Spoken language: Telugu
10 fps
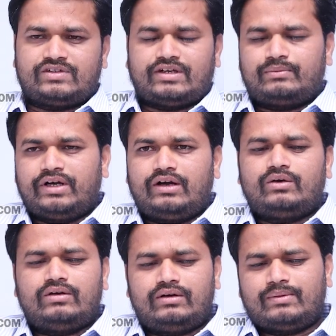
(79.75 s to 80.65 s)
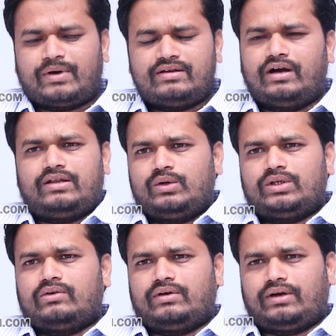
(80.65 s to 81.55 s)
సార్ మీరు ఇన్ని రోజులుగా ప్రజలలో
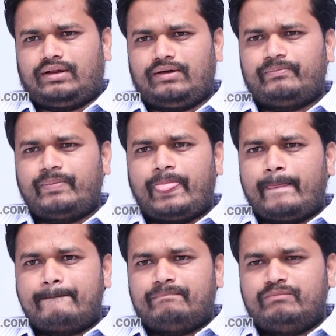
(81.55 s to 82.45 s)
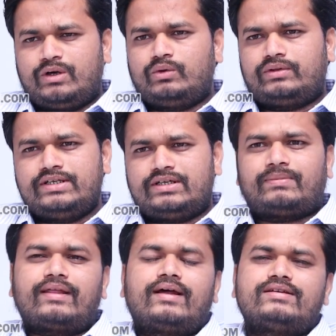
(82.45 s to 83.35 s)
తిరుగుతూ ఉన్నారు కదా మీరు గుర్తించిన
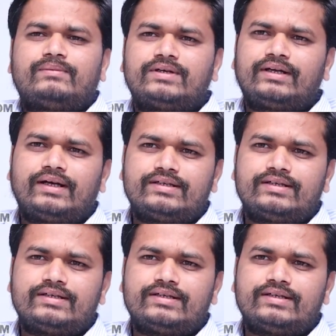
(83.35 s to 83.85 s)
ప్రధాన సమస్యలు